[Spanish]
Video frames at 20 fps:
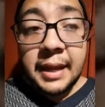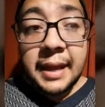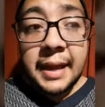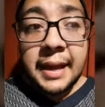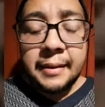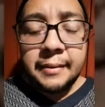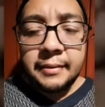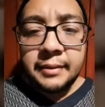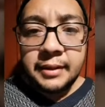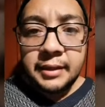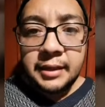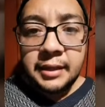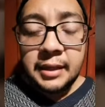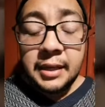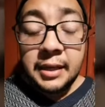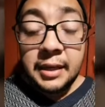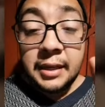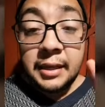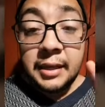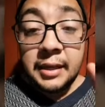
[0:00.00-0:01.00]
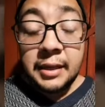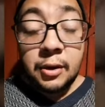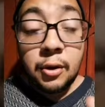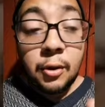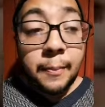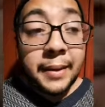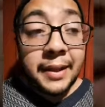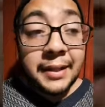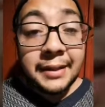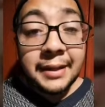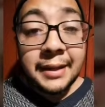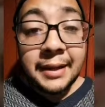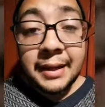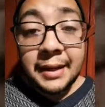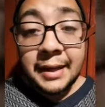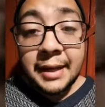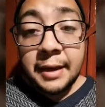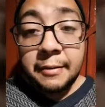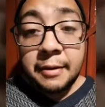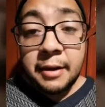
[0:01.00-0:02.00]
Ah, y, comenten
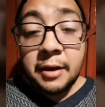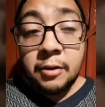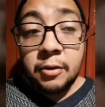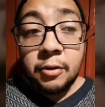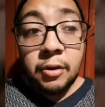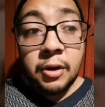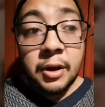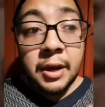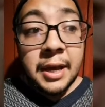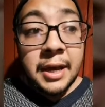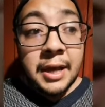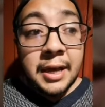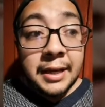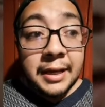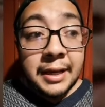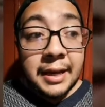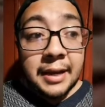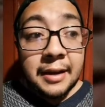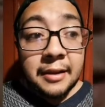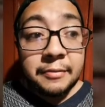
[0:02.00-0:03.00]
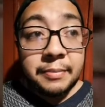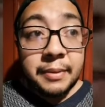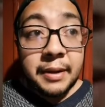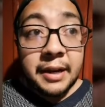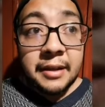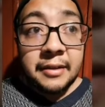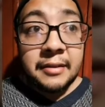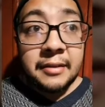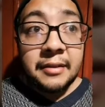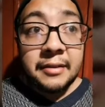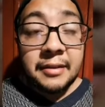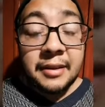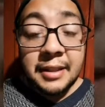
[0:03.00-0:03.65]
aquí abajo qué les parece.